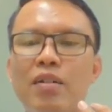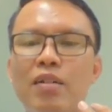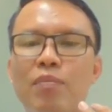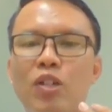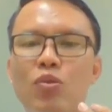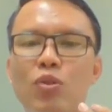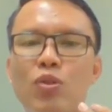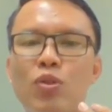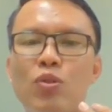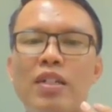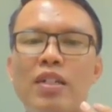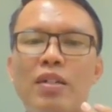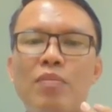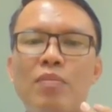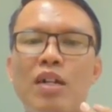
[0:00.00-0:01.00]
masuk dulu ke
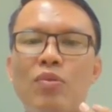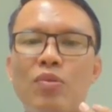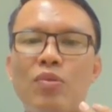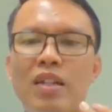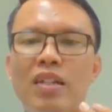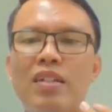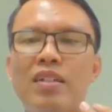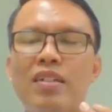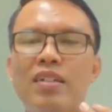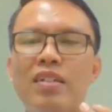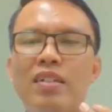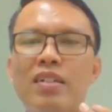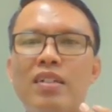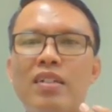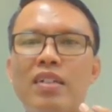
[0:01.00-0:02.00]
dalam bangunan
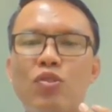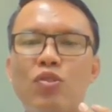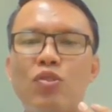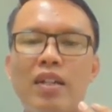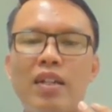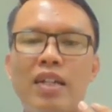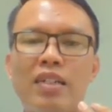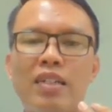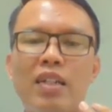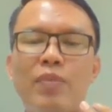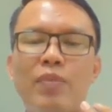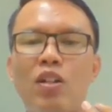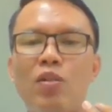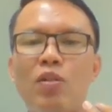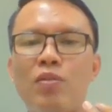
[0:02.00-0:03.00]
eh, yang sudah retak. Tetapi
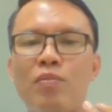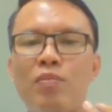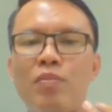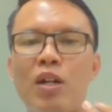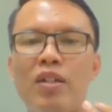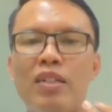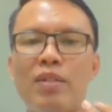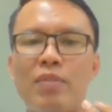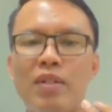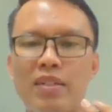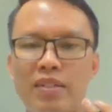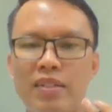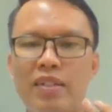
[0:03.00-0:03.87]
kalau bangunannya masih